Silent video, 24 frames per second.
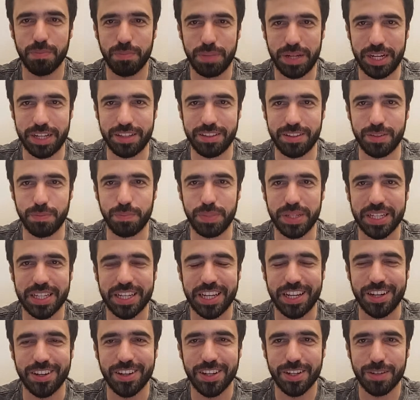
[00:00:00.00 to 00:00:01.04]
parece
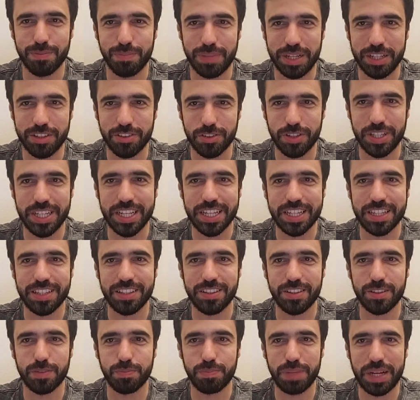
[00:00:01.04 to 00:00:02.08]
pequeno, mas olha
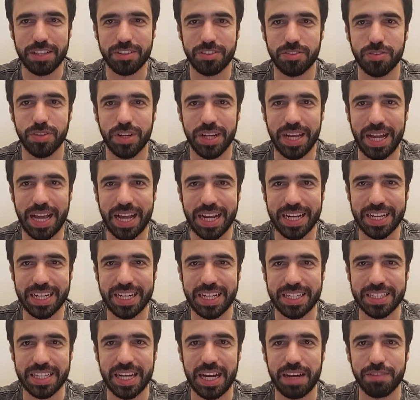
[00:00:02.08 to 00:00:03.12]
que espaço
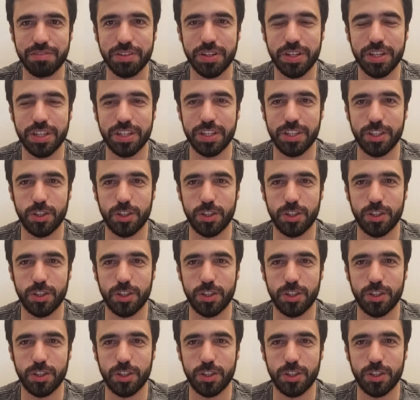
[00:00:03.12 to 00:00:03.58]
agradável,